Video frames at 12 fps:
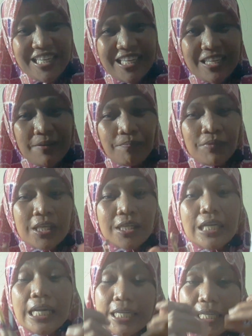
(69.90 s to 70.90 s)
ini.
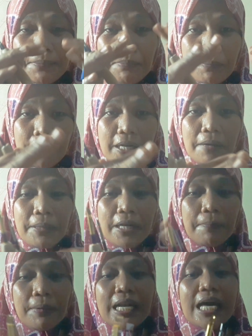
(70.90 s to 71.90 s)
Dan ini
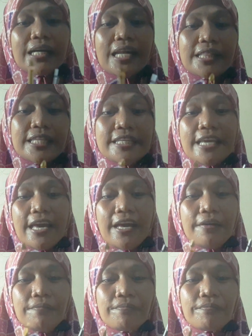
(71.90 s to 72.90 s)
berbeda-beda benang
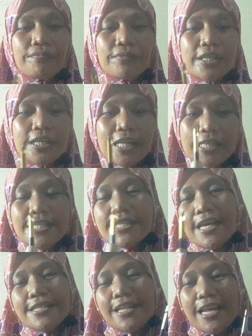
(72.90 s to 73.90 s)
nantinya. Nanti
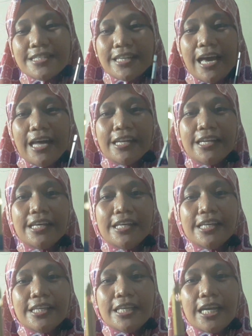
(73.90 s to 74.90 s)
saya jelaskan.
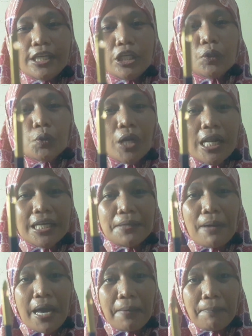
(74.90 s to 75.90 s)
Yang ini ukuran
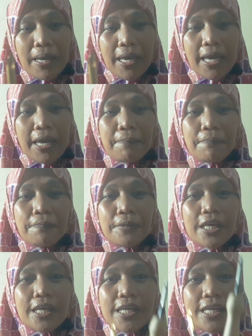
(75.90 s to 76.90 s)
5 mm,
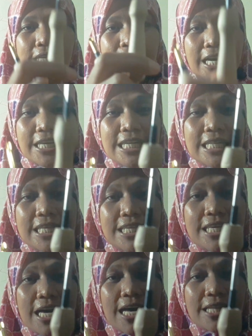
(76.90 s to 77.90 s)
yang ini
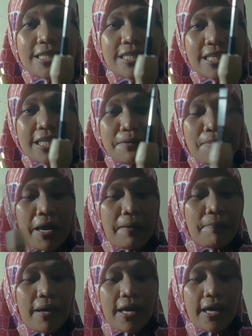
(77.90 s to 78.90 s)
3.5
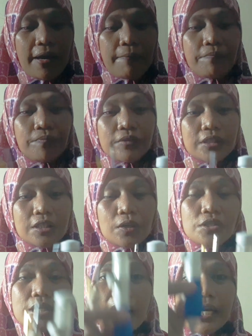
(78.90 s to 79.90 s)
mm,
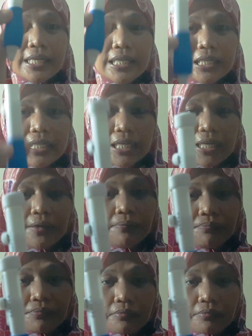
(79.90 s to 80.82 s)
Terus yang ini